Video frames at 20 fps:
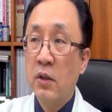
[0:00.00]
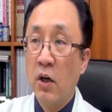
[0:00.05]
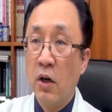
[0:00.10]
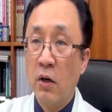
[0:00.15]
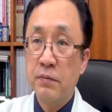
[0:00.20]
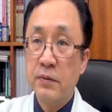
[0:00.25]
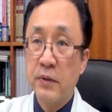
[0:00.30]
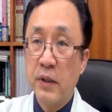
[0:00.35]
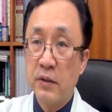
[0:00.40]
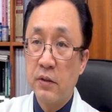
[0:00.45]

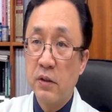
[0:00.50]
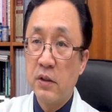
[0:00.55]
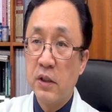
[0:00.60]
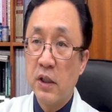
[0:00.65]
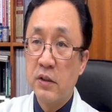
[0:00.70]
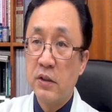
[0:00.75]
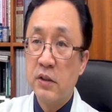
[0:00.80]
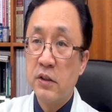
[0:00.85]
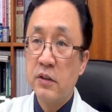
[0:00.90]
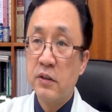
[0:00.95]
없애서
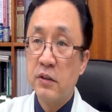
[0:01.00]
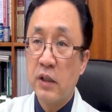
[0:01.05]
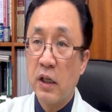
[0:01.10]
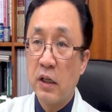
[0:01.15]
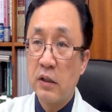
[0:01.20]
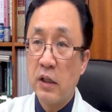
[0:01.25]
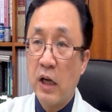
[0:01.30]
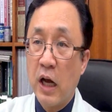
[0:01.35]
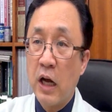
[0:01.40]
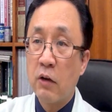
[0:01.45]
이제
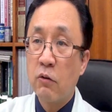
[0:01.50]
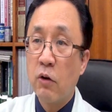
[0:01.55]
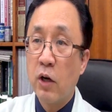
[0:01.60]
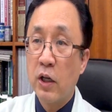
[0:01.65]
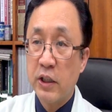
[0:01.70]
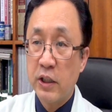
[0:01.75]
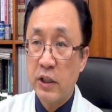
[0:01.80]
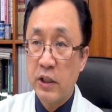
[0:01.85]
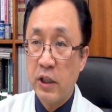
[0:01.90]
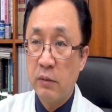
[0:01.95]
증상을
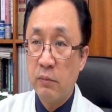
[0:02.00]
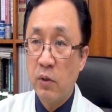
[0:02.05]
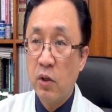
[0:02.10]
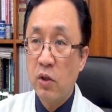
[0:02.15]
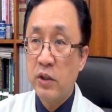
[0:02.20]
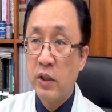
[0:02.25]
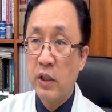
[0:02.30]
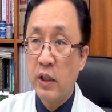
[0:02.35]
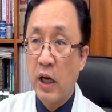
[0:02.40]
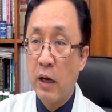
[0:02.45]

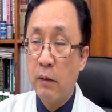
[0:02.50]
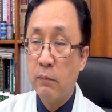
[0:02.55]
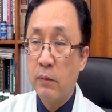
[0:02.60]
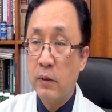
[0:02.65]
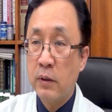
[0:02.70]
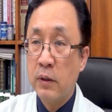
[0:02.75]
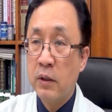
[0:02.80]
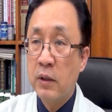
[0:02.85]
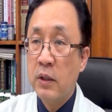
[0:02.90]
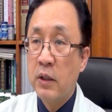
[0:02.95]
악화시키며 이제
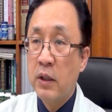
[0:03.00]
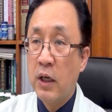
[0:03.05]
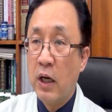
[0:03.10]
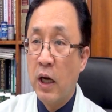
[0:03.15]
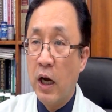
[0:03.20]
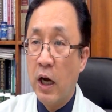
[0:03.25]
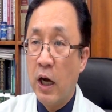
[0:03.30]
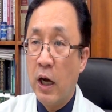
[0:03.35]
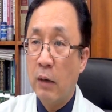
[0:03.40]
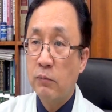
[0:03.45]

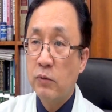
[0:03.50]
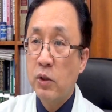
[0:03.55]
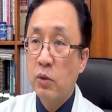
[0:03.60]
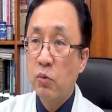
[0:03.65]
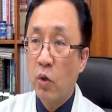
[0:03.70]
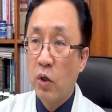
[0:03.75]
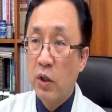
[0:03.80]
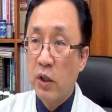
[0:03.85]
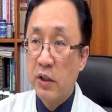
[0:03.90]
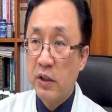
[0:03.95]
암의
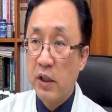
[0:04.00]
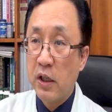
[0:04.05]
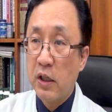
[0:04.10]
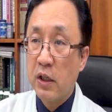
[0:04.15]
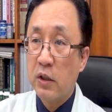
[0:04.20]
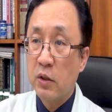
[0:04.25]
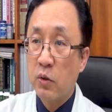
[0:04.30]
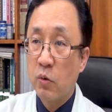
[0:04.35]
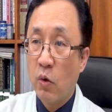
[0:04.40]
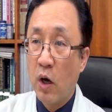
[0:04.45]

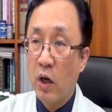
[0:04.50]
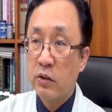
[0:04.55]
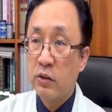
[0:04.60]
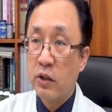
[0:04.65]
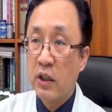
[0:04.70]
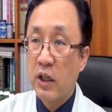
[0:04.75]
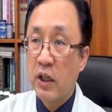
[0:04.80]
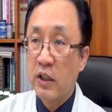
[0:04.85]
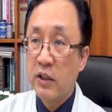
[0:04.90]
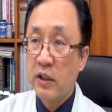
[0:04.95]
원인인
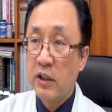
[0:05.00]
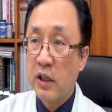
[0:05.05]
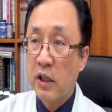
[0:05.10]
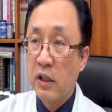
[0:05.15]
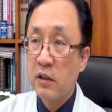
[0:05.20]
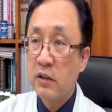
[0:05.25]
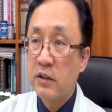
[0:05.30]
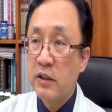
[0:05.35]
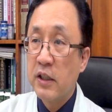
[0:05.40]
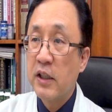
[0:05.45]

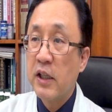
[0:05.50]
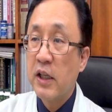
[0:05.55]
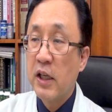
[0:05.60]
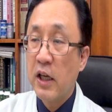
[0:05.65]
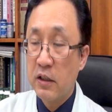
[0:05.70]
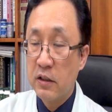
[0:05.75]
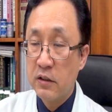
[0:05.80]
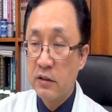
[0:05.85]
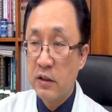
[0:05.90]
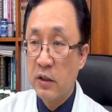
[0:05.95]
과산화지질을
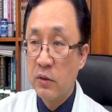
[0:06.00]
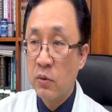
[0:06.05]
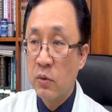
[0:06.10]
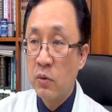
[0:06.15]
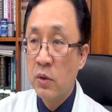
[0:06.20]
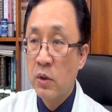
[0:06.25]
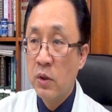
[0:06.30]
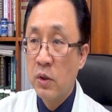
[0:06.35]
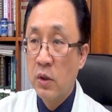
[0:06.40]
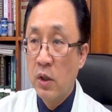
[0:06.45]
생기게
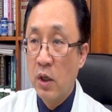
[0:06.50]
하는데도